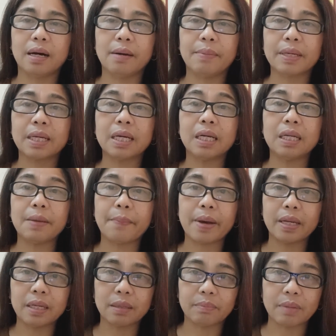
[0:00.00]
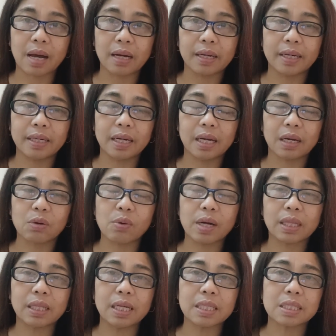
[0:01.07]
uh, maging independent vlogger na lang ko.
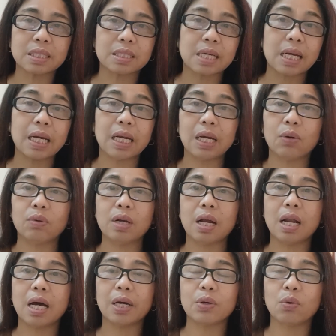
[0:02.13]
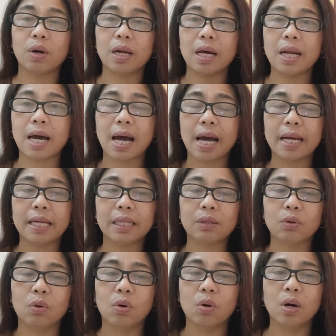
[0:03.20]
At at least sarili ko na lang yung alalahanin
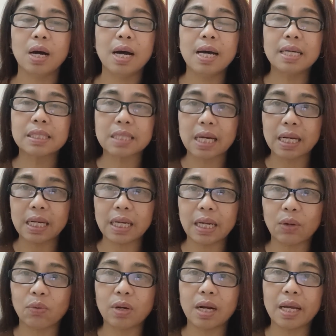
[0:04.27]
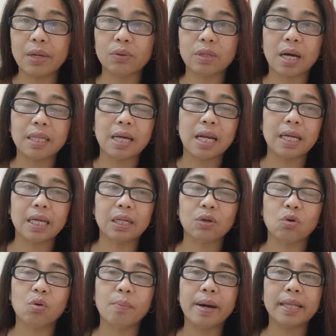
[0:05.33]
ko, sarili ko na lang yung dadalhin
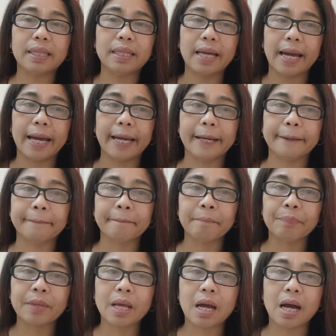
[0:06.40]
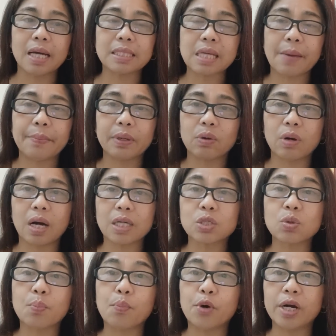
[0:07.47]
ko. But then, uh, sabi ko nga,
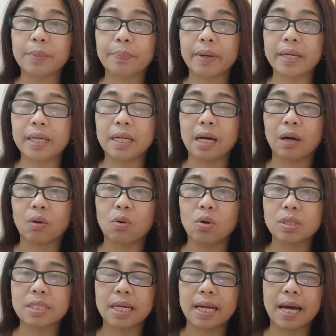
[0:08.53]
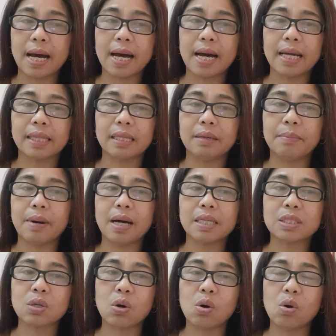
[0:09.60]
support pa din ako sa lahat, ba diba?
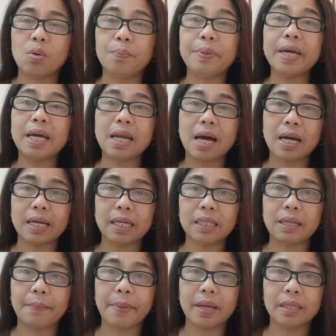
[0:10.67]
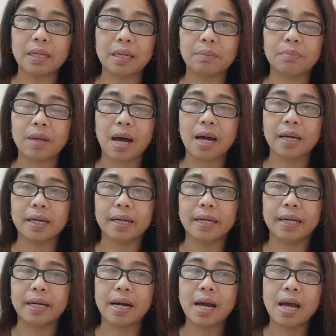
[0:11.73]
So, bilang independent
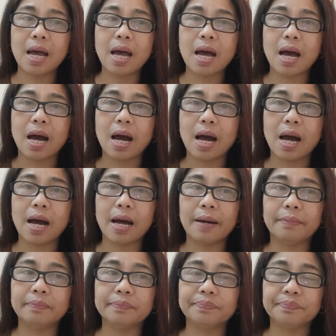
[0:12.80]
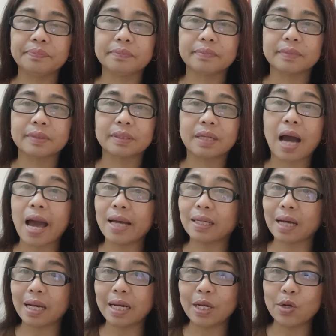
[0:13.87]
vlogger, um, kahit
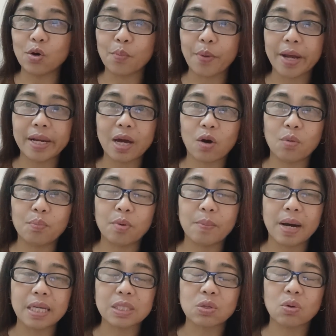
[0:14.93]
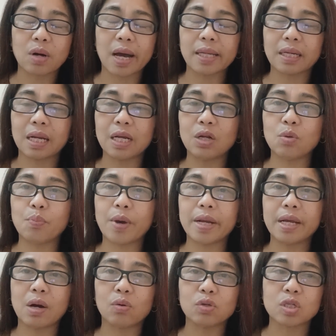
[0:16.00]
kanino pwede akong pumasok, kahit kanino
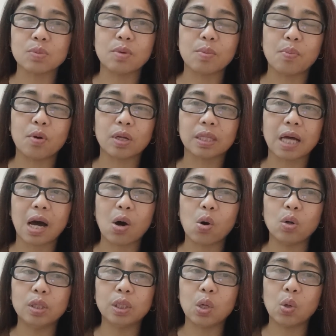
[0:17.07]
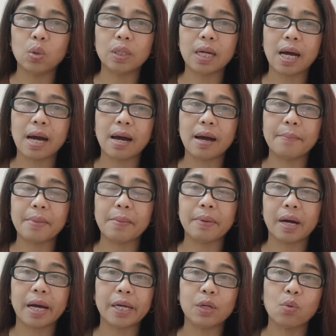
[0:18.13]
pwede akong sumuporta, although na may
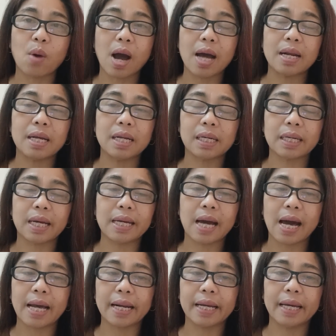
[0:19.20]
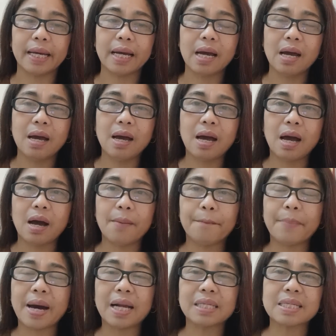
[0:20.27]
mga hidwaan na nangyayari,
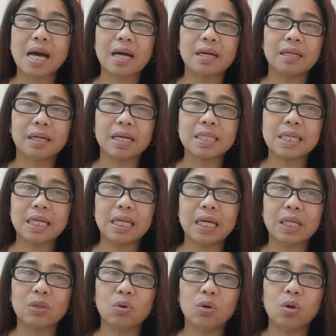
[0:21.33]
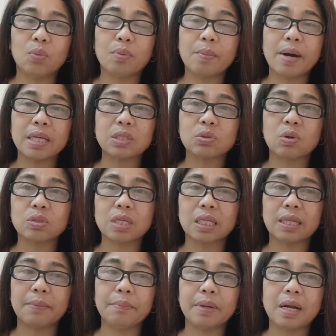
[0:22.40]
para sa akin kasi dito, nung pumasok ko sa
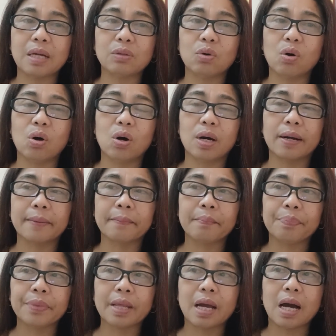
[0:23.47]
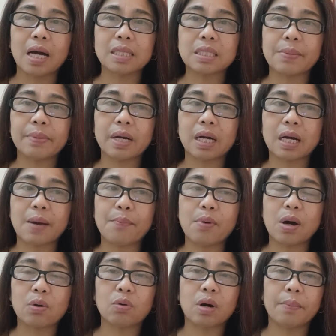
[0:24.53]
Timbirador, uh, sa mga
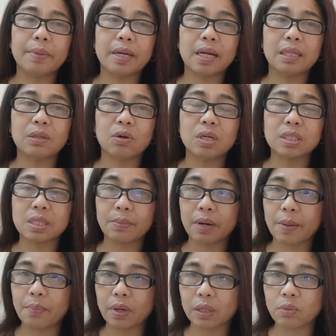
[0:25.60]
kapwa ko kabirador, sa mga